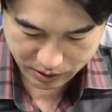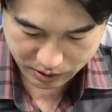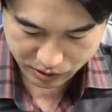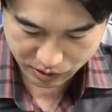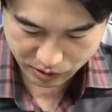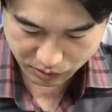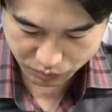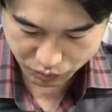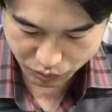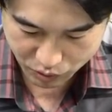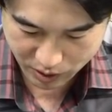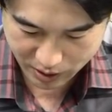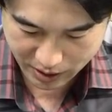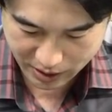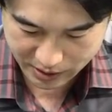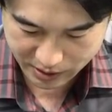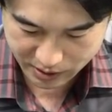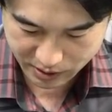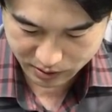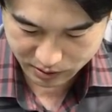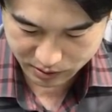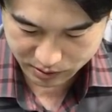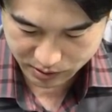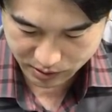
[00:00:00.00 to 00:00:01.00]
정부가
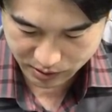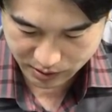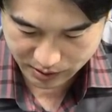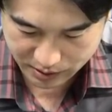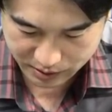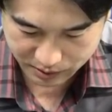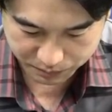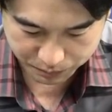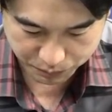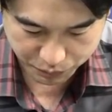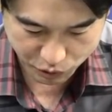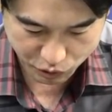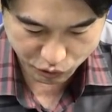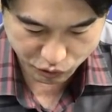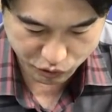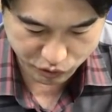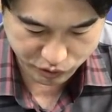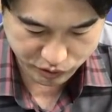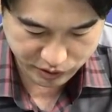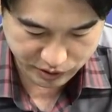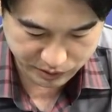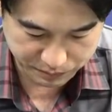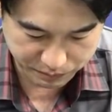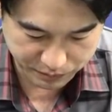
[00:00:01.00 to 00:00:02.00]
가격을 정하는
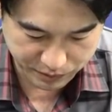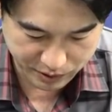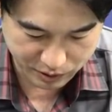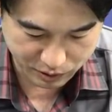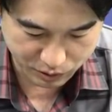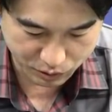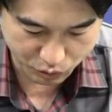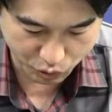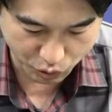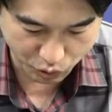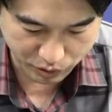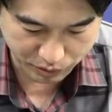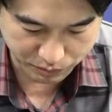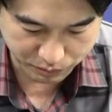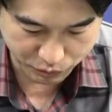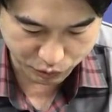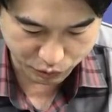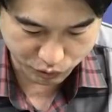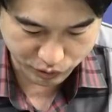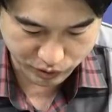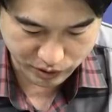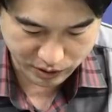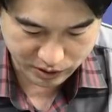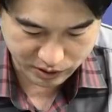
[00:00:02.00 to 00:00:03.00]
표준 임대료 도입
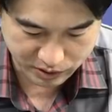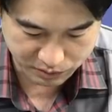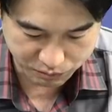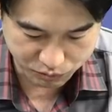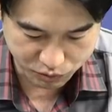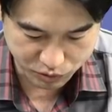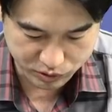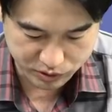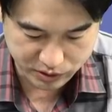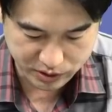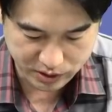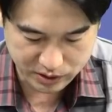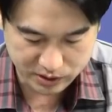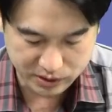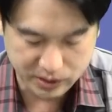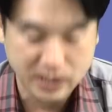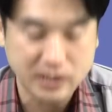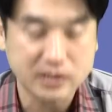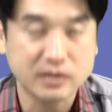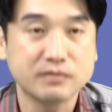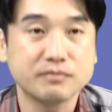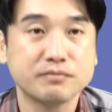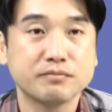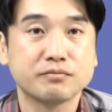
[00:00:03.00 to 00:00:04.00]
논의가 급물살을
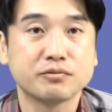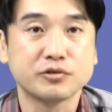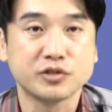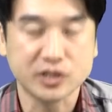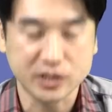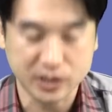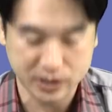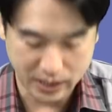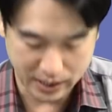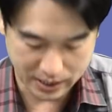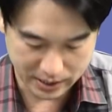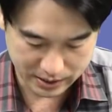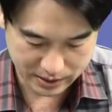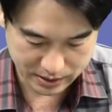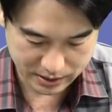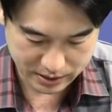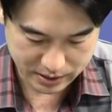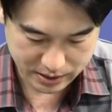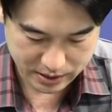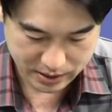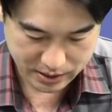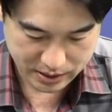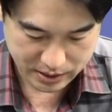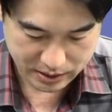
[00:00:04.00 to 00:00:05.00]
타는 분위기다.
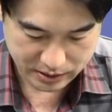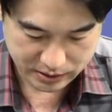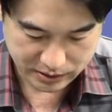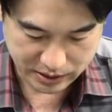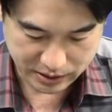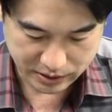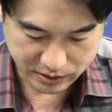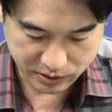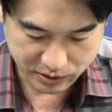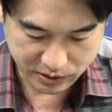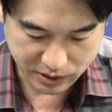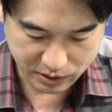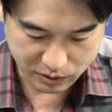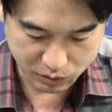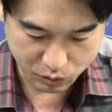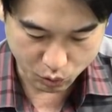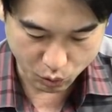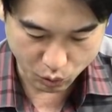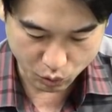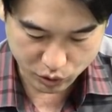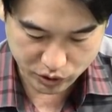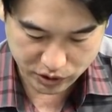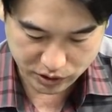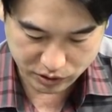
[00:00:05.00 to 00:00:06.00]
자, 여당은
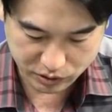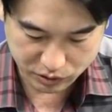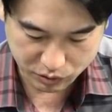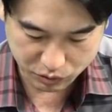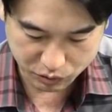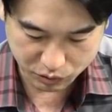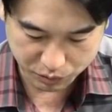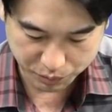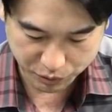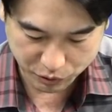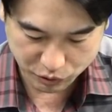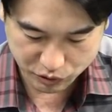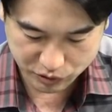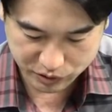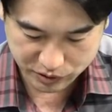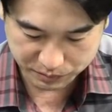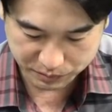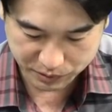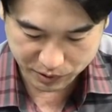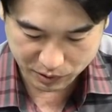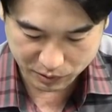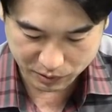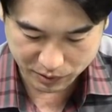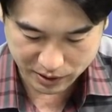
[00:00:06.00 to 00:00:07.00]
공식적으로
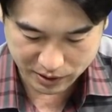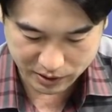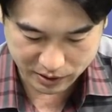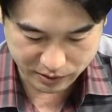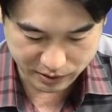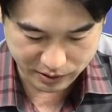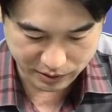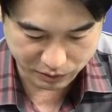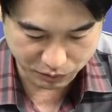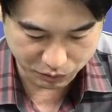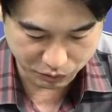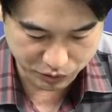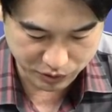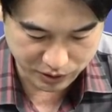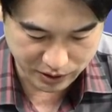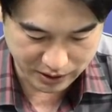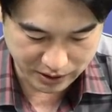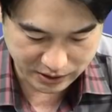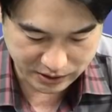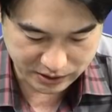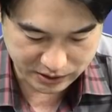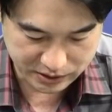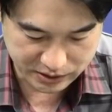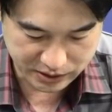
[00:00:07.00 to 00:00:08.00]
표준임대료와 관련된 논의는
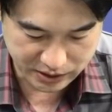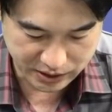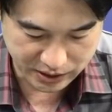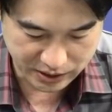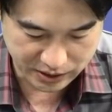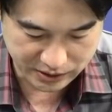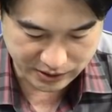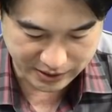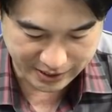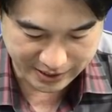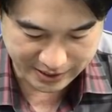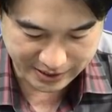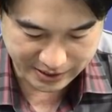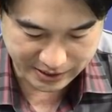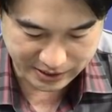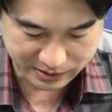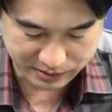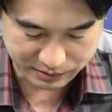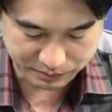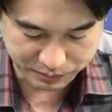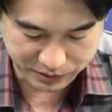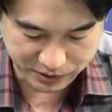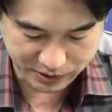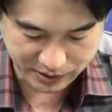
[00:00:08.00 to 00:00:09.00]
아직 진행하지
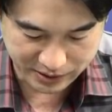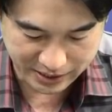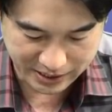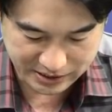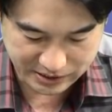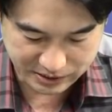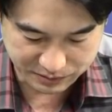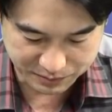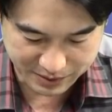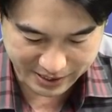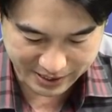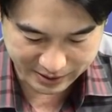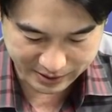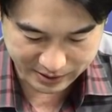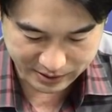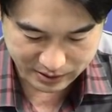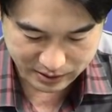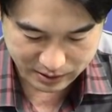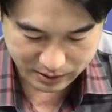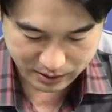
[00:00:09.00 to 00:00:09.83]
않았다는 입장이다. 하지만